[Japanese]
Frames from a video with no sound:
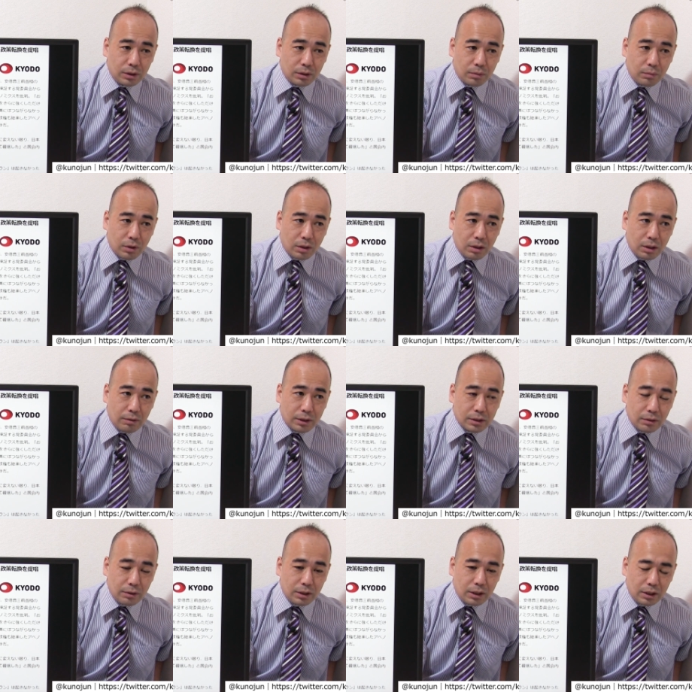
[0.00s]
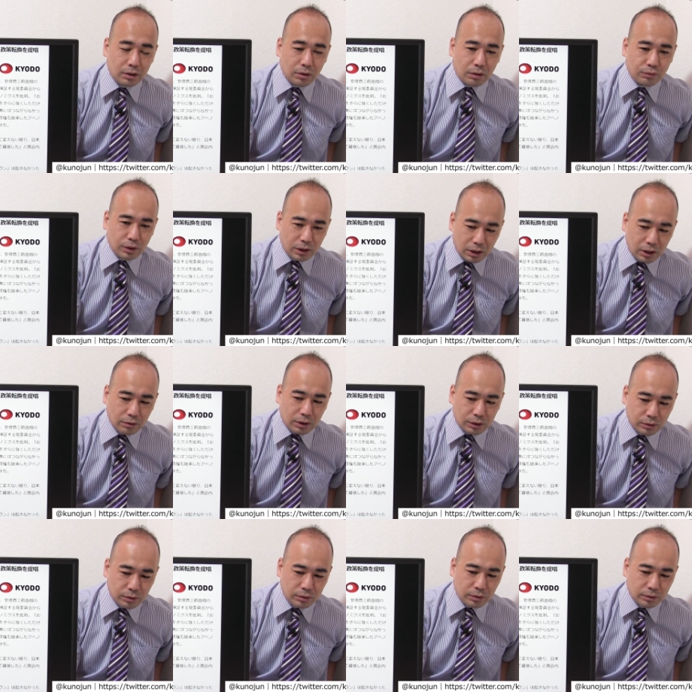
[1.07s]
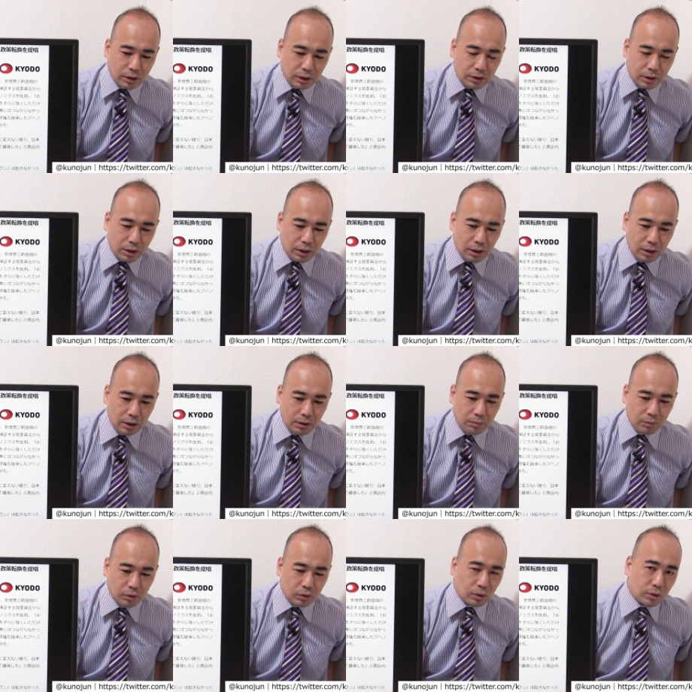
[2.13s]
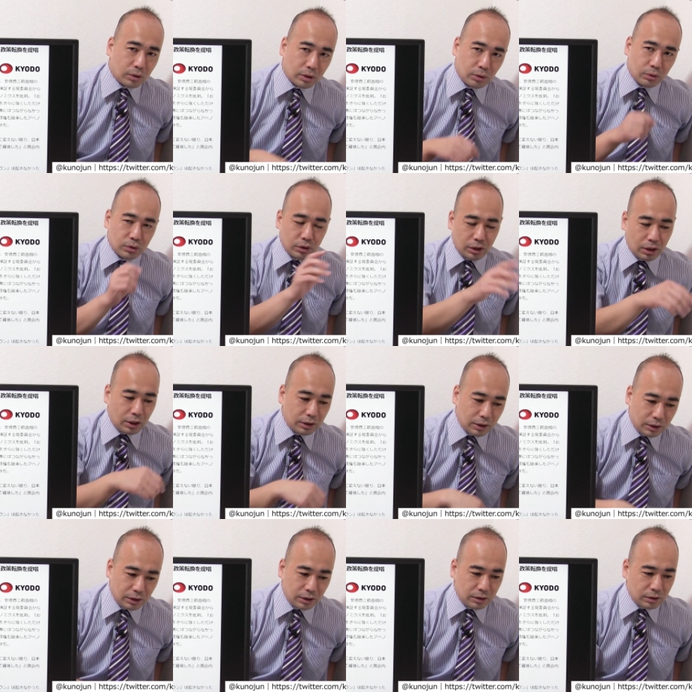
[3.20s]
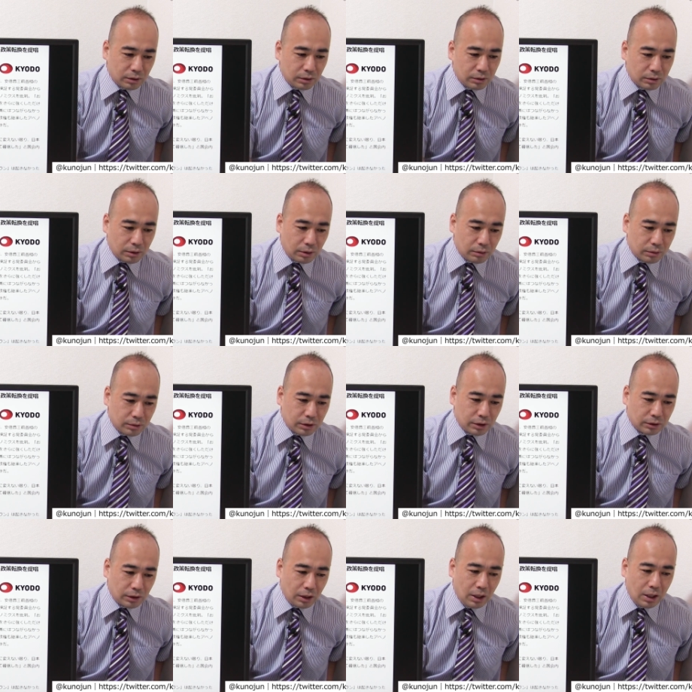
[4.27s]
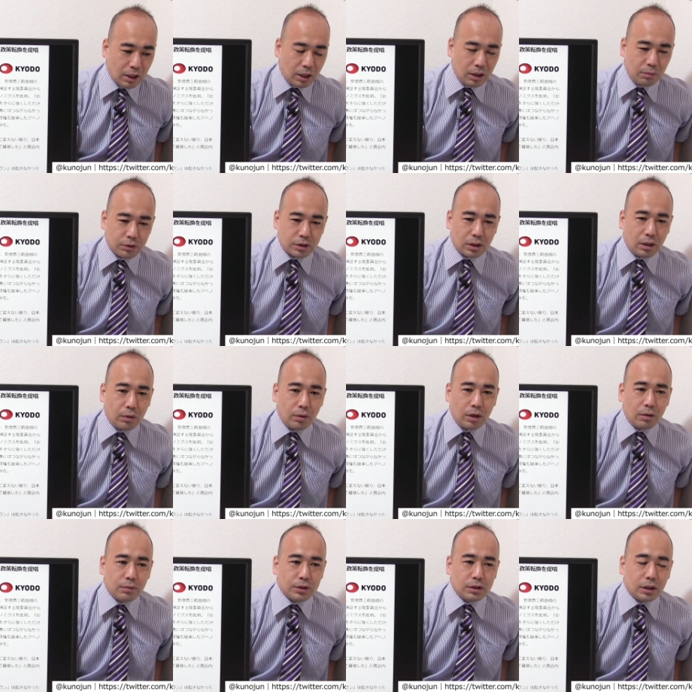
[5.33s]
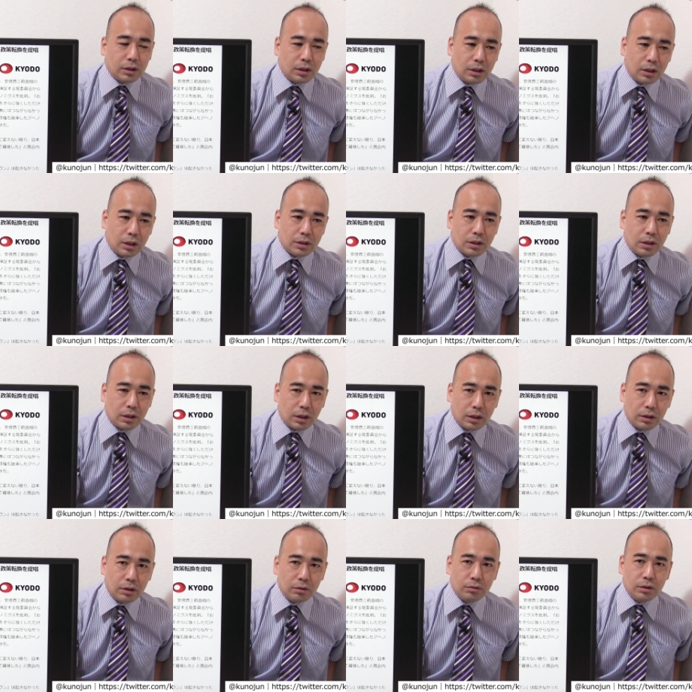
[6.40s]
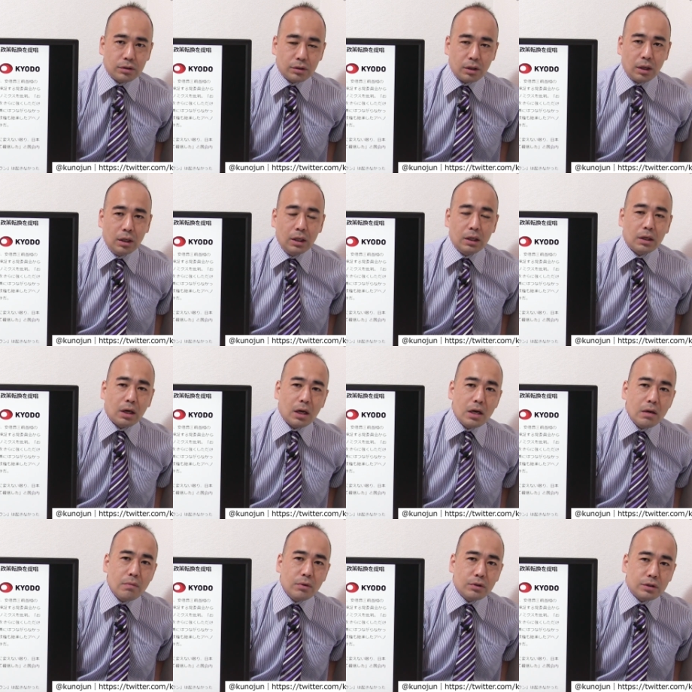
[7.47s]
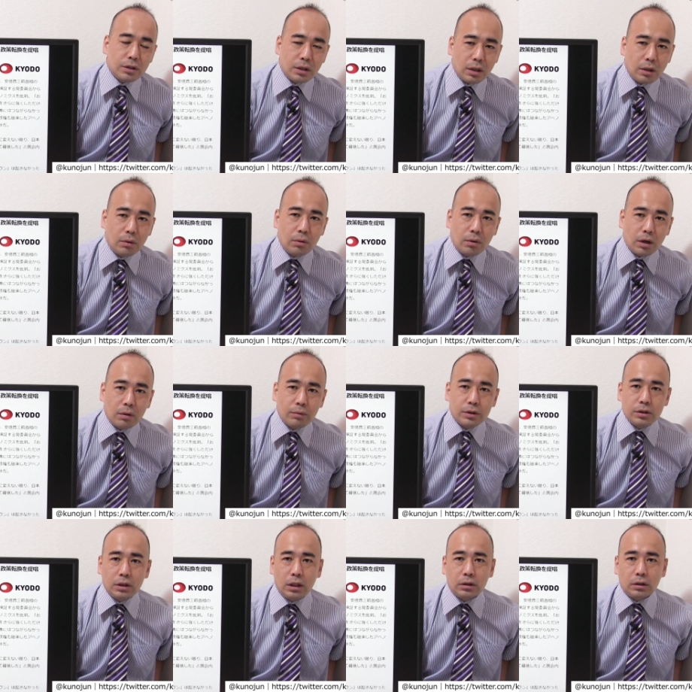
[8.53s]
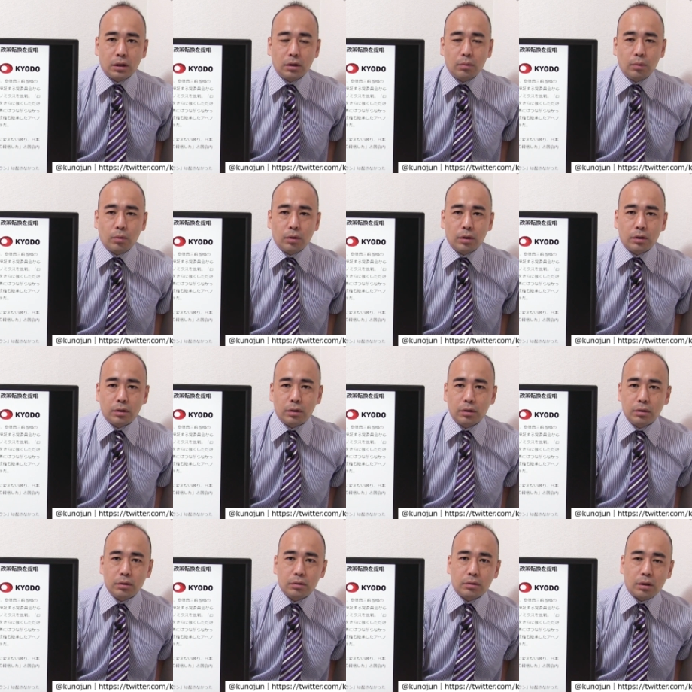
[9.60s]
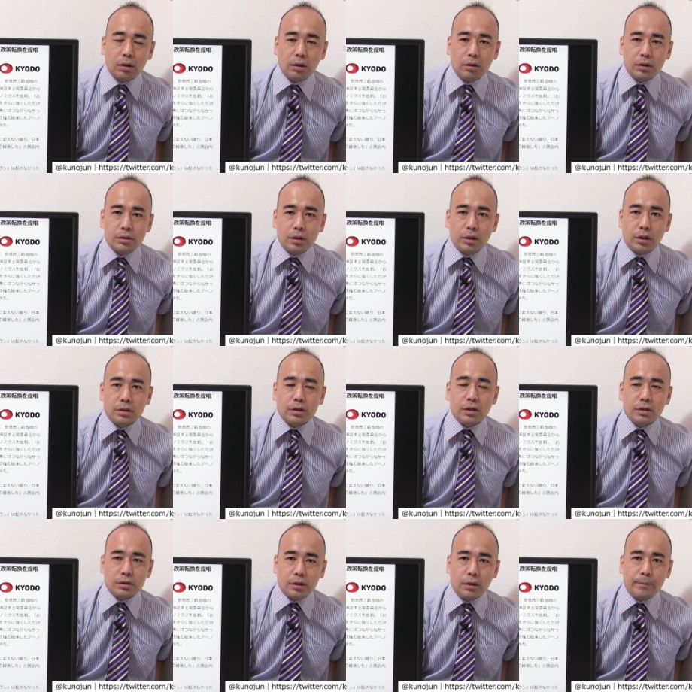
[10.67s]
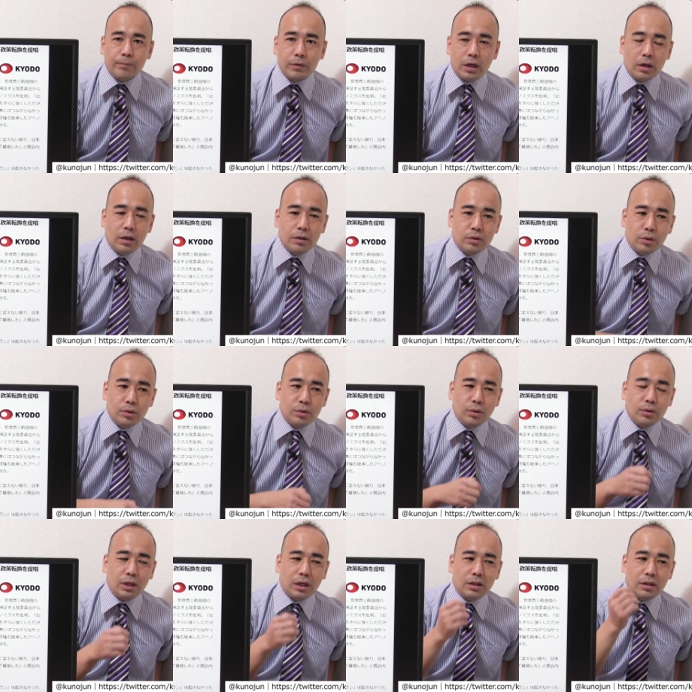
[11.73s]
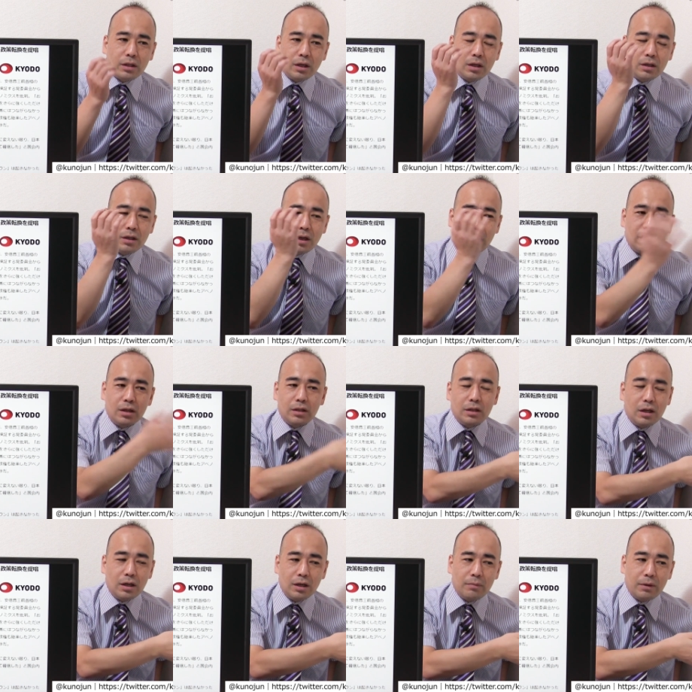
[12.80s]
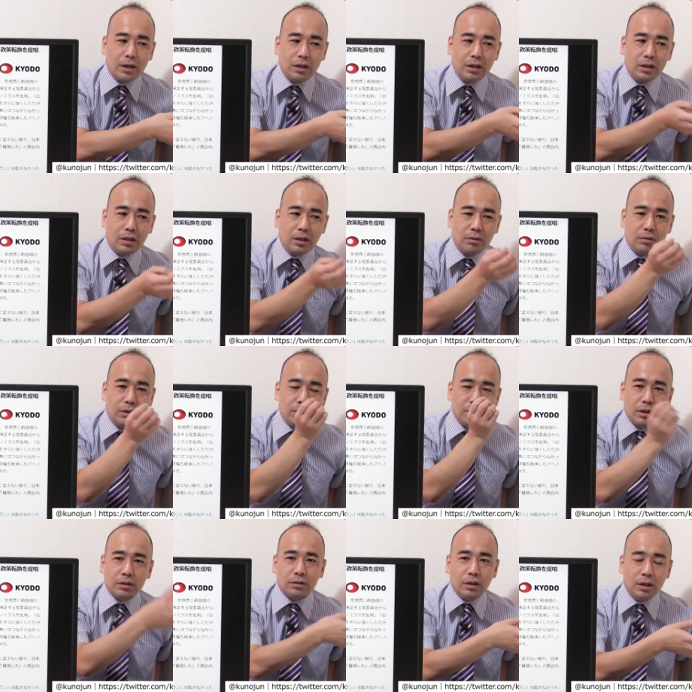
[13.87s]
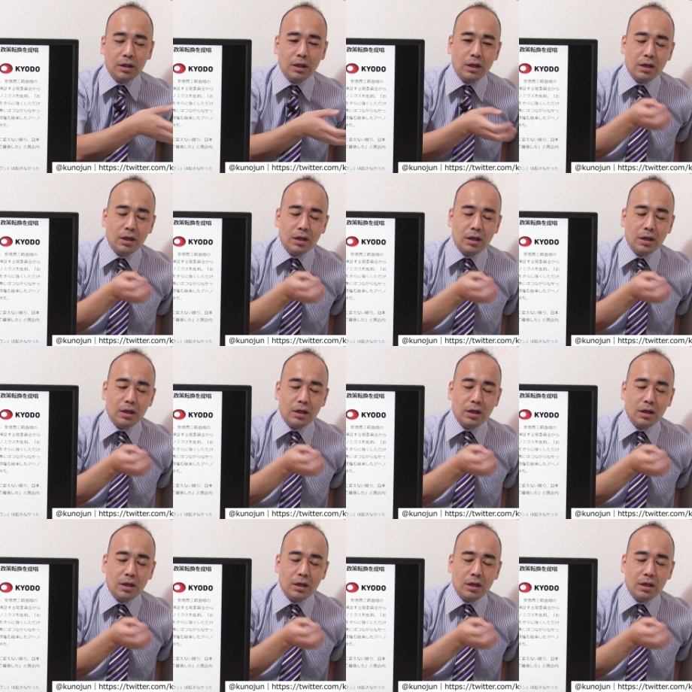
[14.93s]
あのもらわざるを得ない人が増えたとか、そういうのだったら、もっと強調して書いたんですけど、そうじゃなくて、金持ちが大金持ちになっただけじゃないかって言うんですが、金持ちが大金持ちになったのもこれ、大変な成果じゃないですか。いや、そそうなったな、なればいいって言ってるんじゃなくて、